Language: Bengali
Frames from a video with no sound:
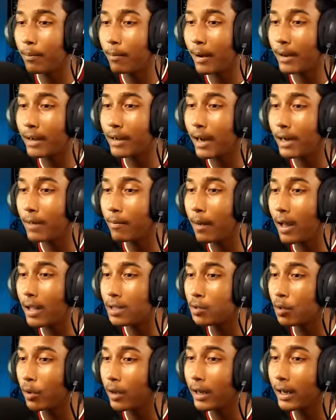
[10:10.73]
ভাই গাড়ি
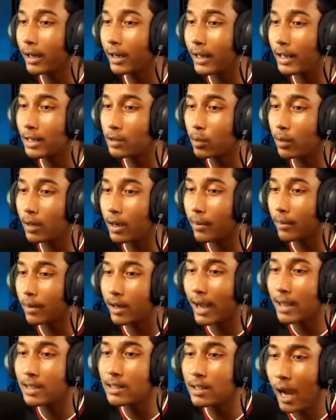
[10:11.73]
ব্লাস্ট হয়ে গেলে কেস হয়ে যাবে
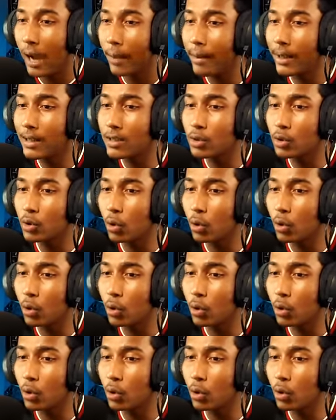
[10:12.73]
গাইজ আমি এই